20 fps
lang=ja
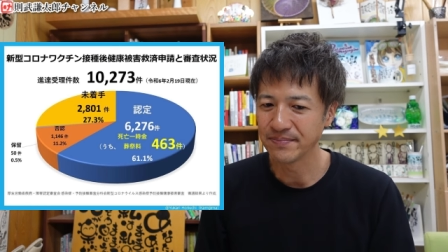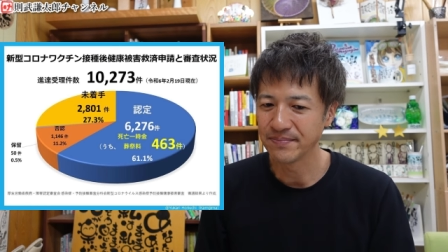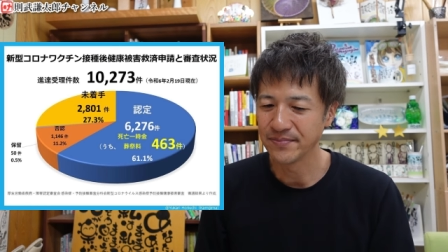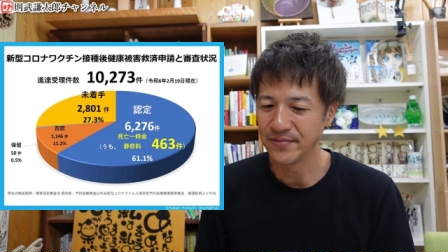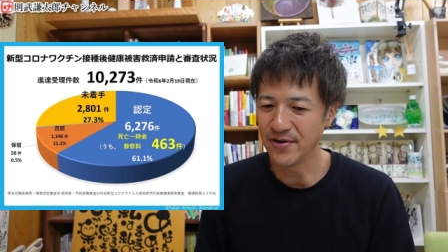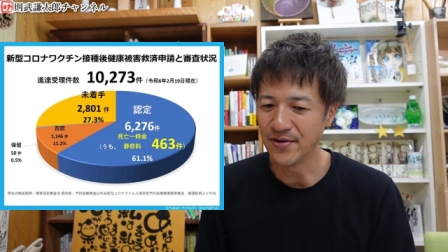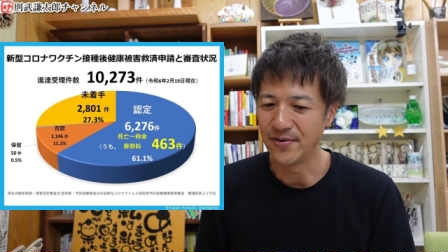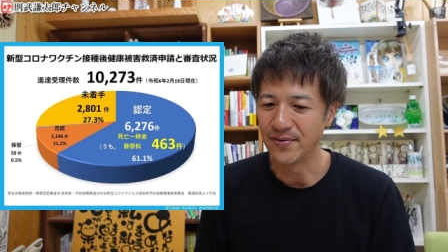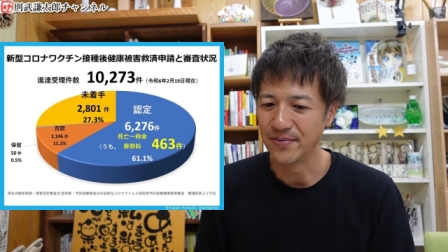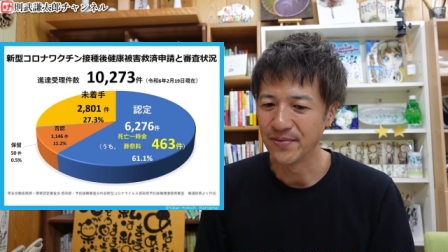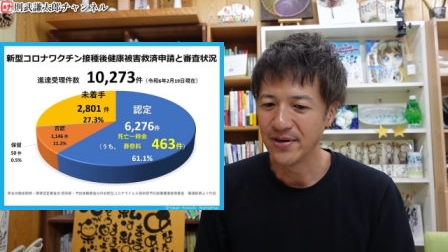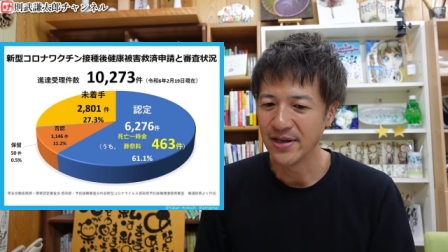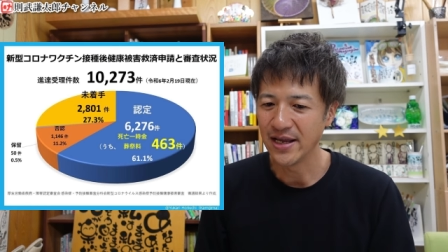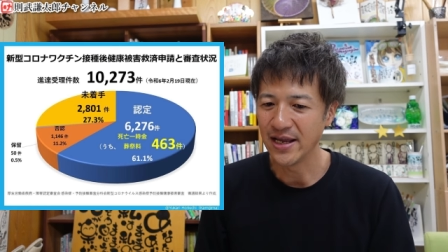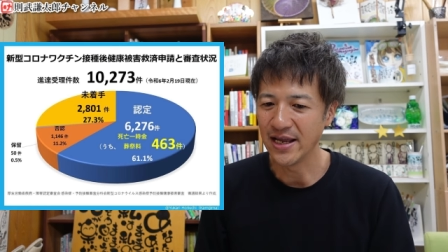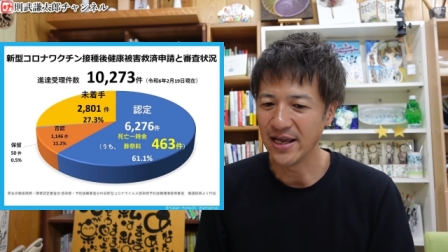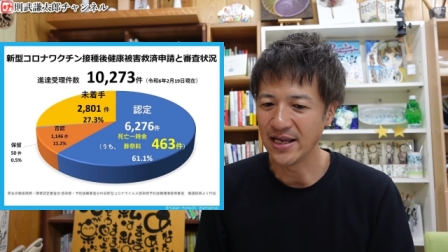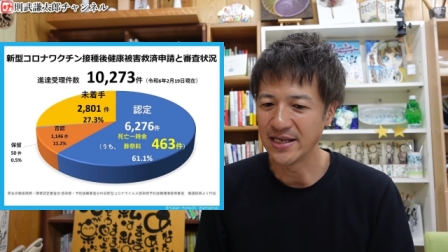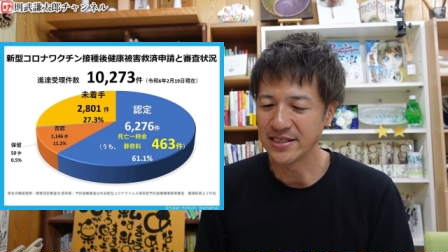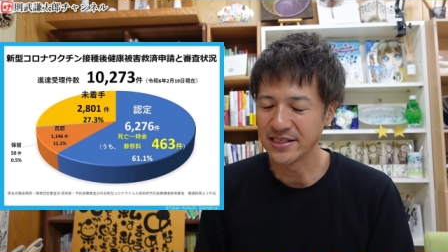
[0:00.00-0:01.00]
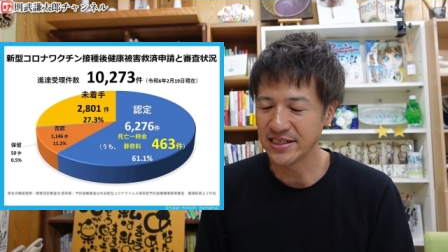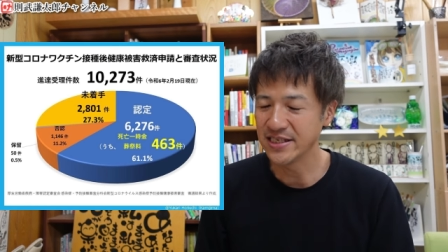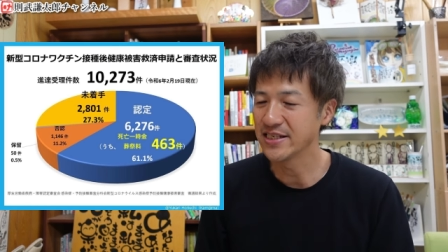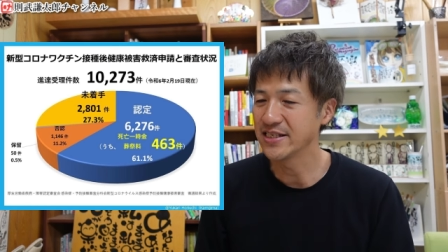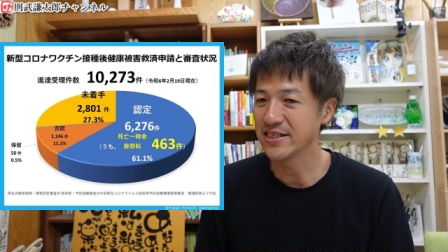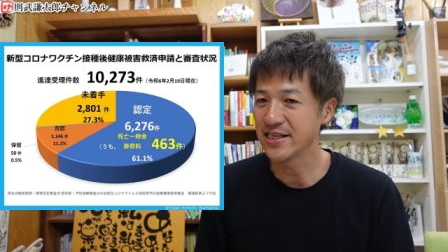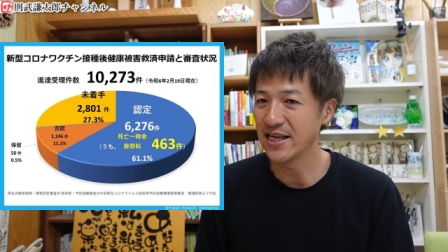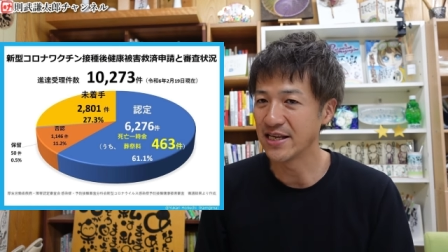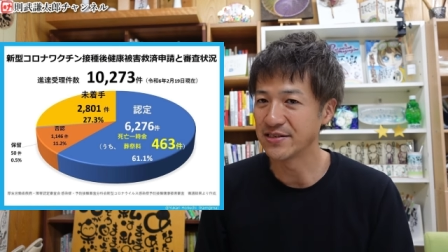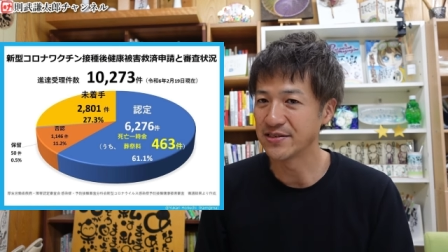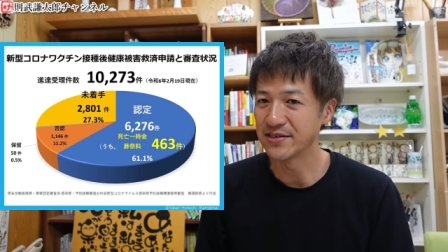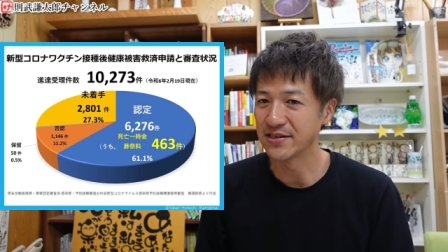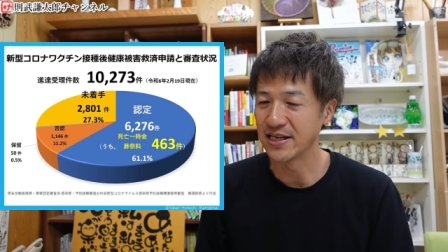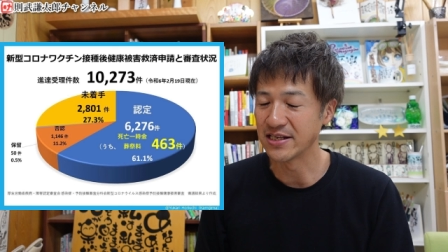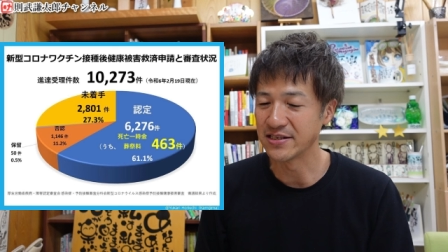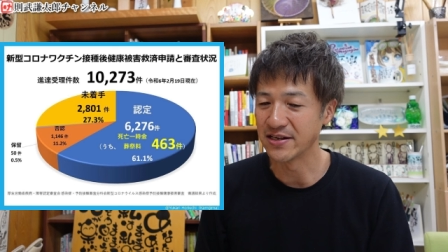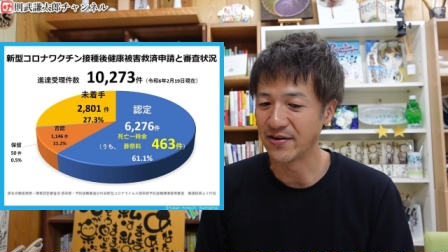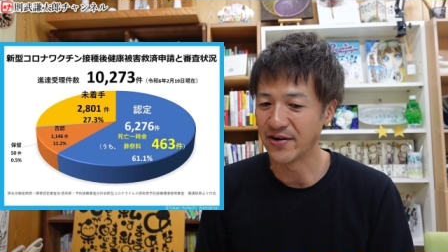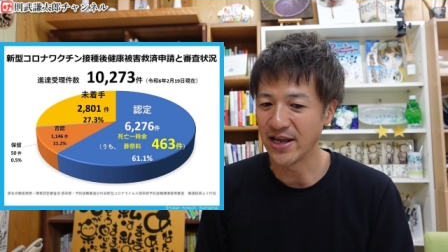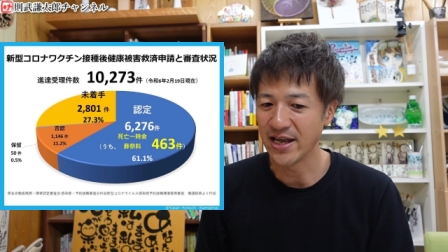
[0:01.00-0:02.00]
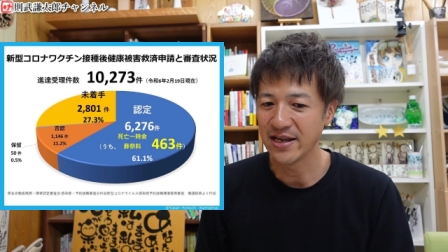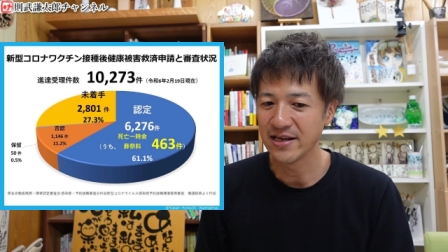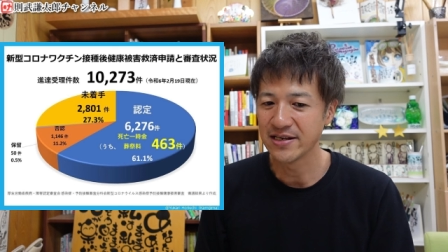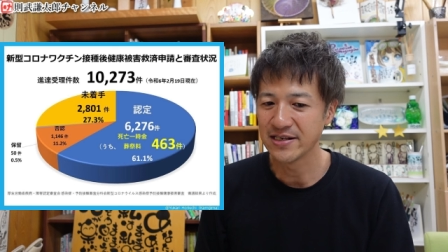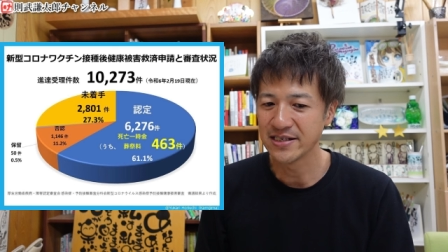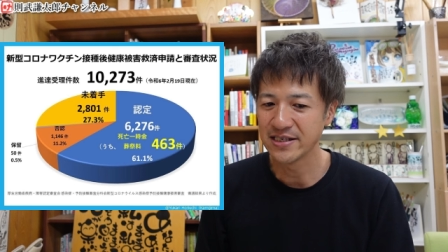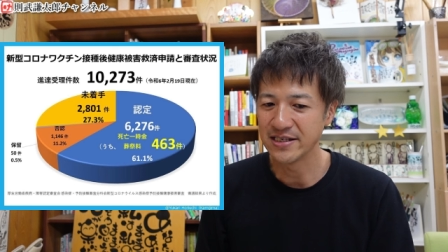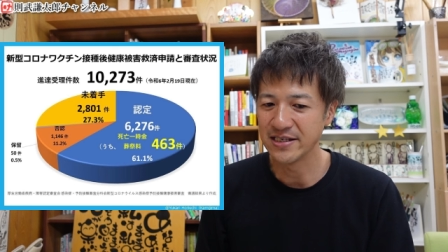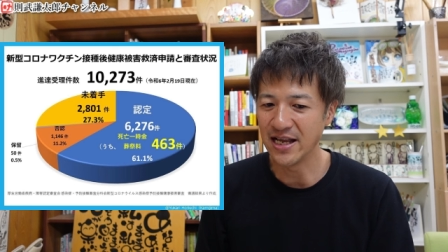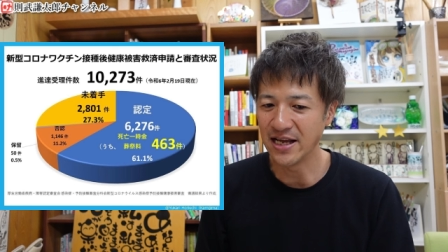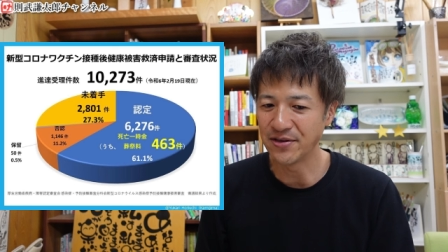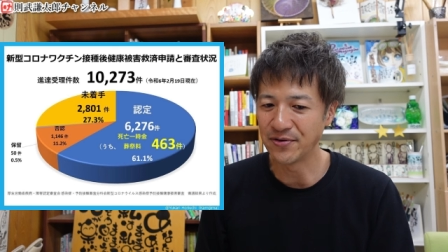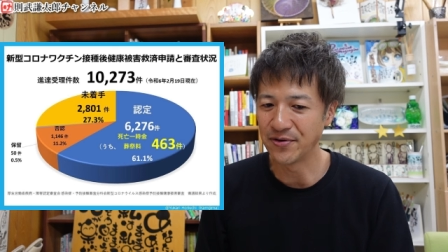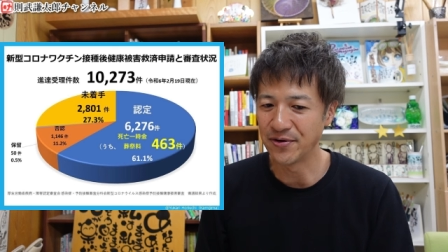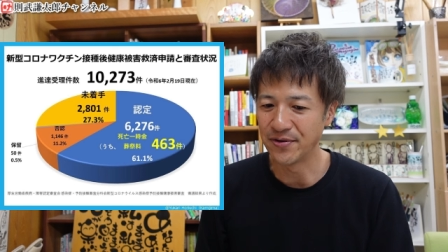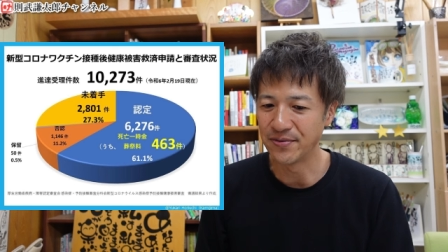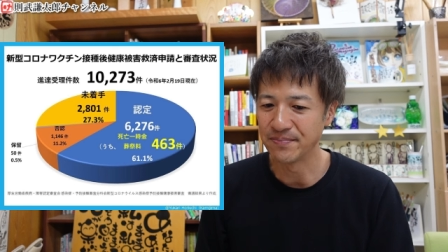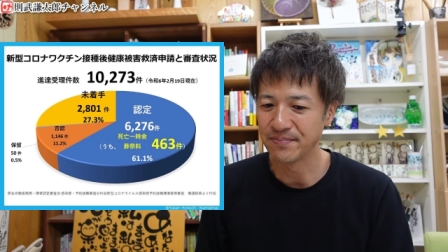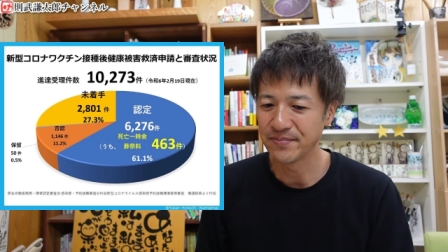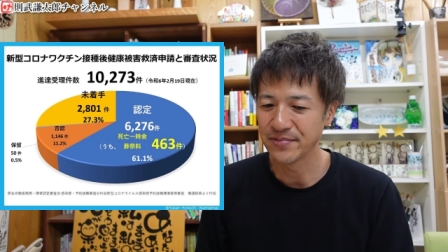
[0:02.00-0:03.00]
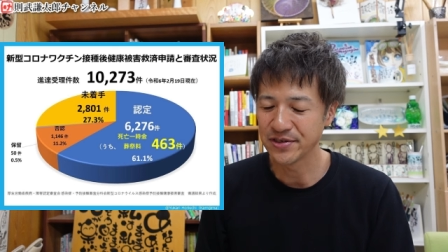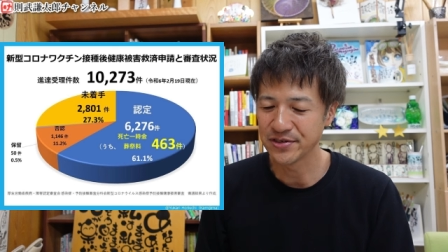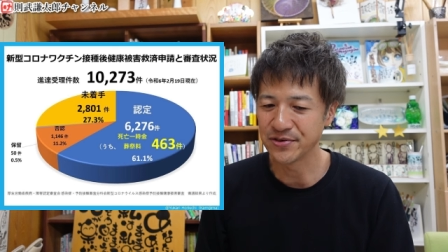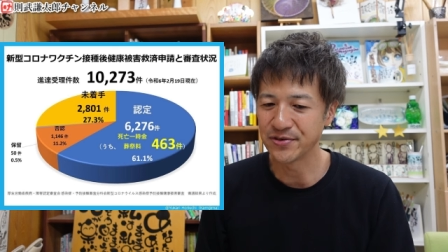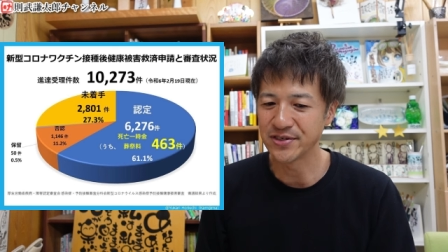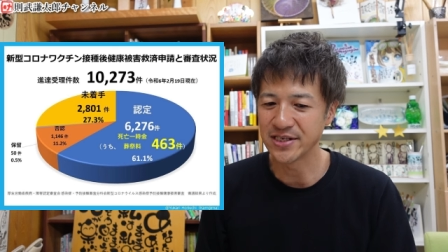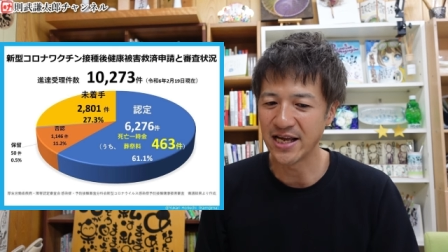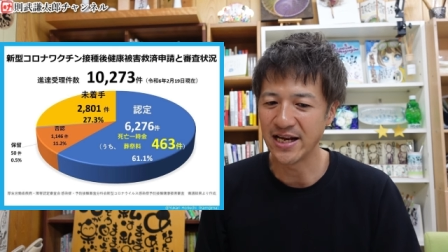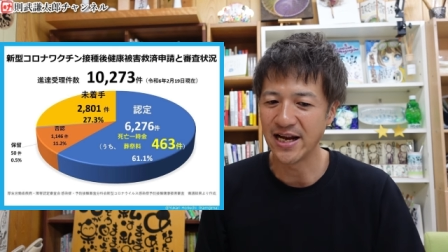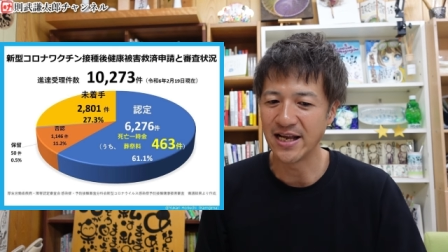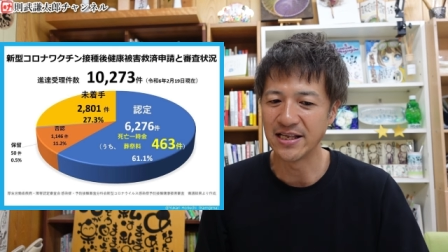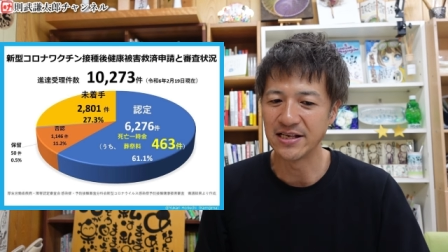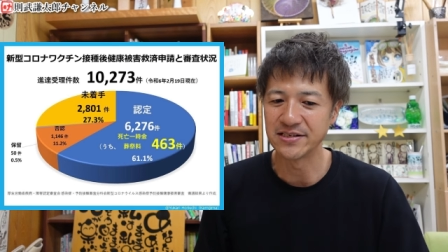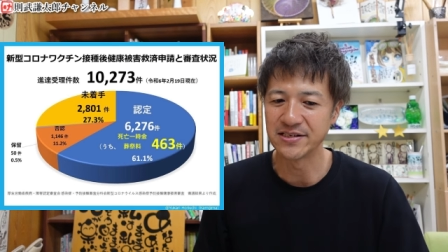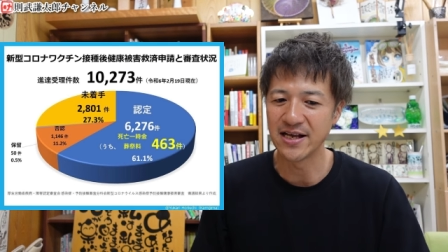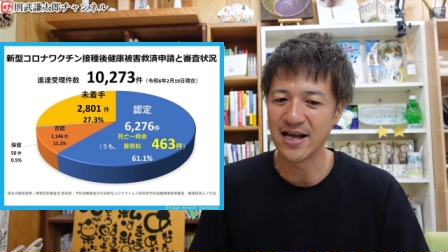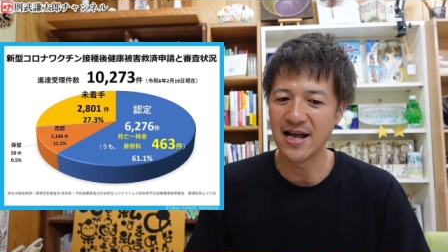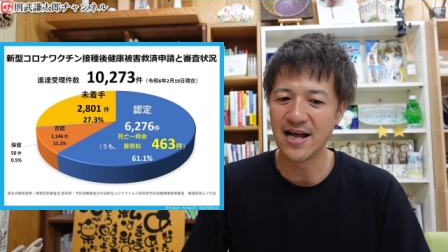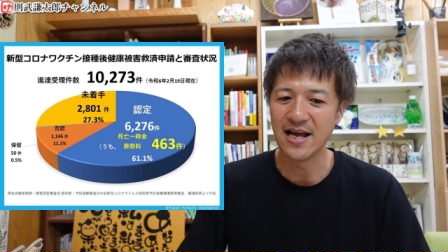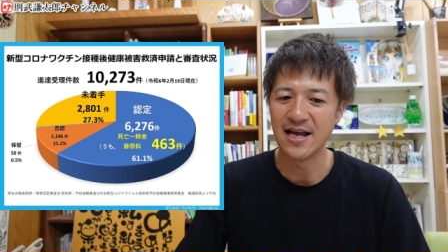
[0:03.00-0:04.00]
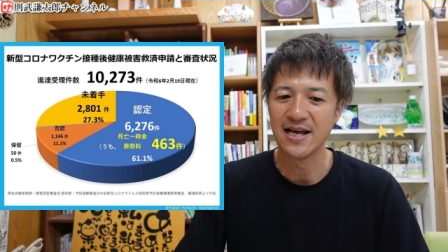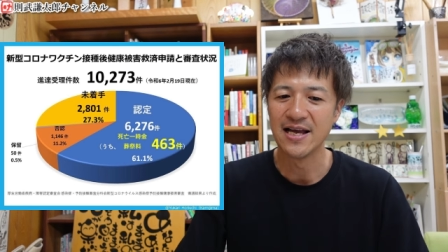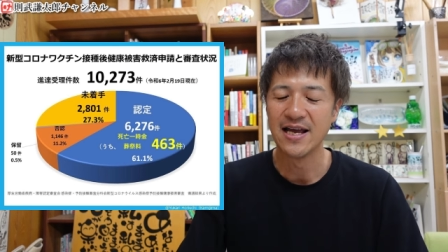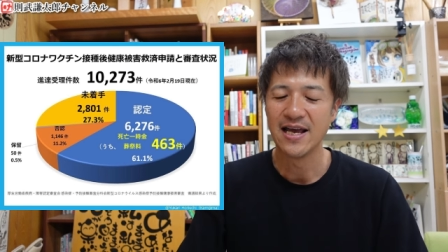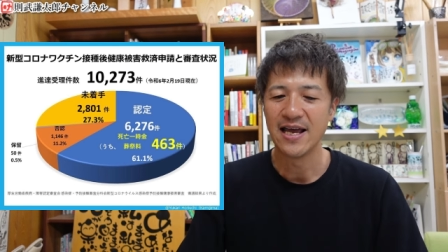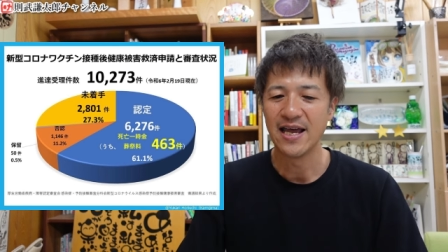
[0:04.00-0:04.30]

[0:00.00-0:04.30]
の、申請数ですよね、などの詳細なんですが、